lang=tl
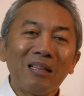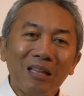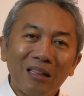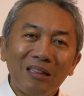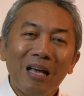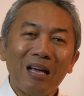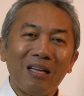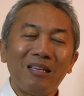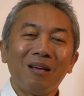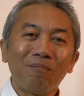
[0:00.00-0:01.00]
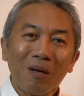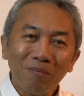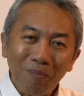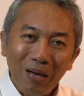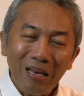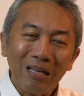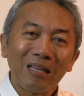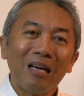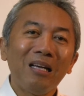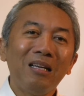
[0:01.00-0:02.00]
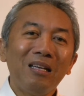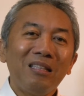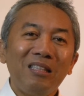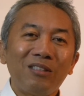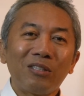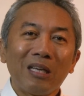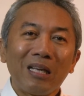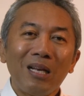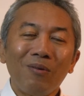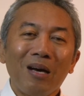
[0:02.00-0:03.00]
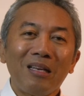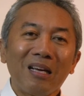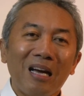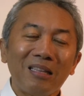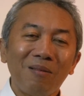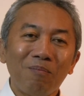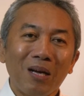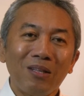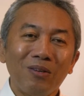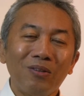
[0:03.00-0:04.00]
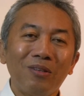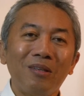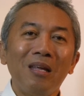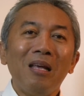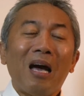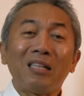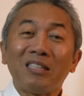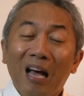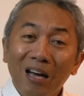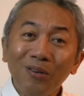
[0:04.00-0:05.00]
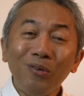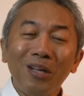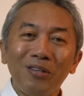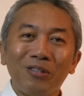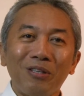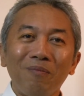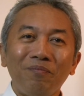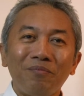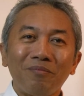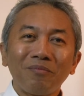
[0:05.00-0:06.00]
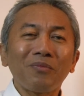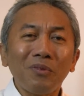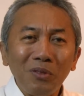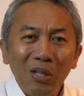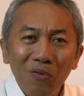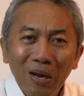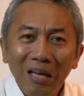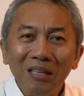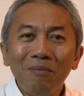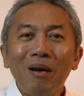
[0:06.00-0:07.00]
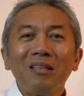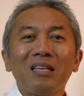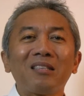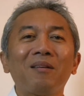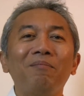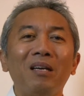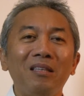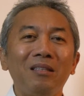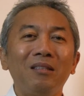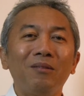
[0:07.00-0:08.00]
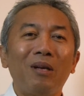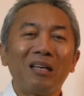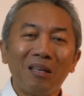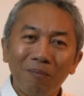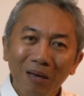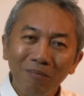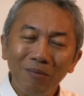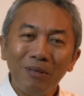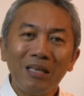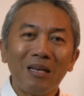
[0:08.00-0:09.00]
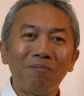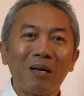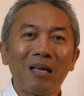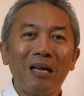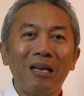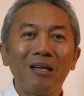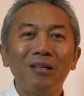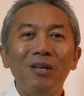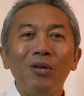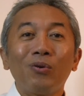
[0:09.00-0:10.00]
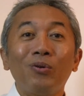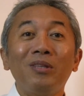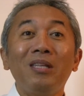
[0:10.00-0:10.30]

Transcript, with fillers: bilang tanda ng pagpapahalaga dito sa ginawa ng ating Panginoon. At sa araw na yon, walang ibang sasambahin, walang ibang bibigyan ng pag-alang,